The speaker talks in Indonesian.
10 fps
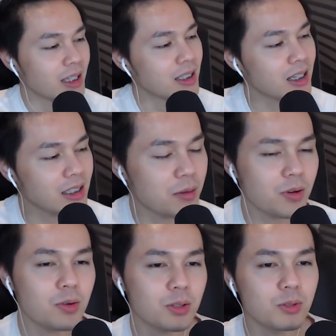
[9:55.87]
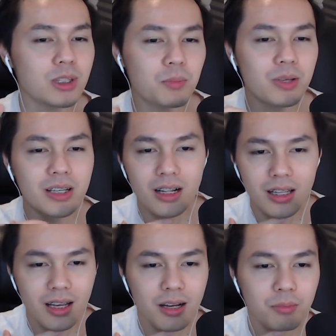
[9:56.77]
inilah kenapa gue tuh tipikal
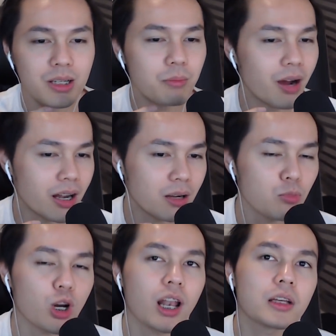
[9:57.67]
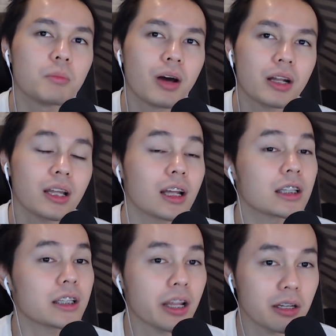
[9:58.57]
yang beli barang bukan lagi barang yang
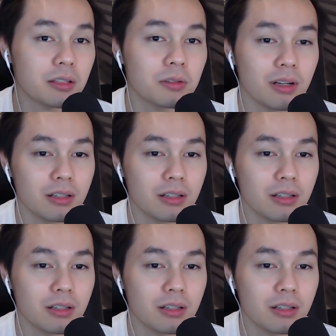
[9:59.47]
lagi tren gitu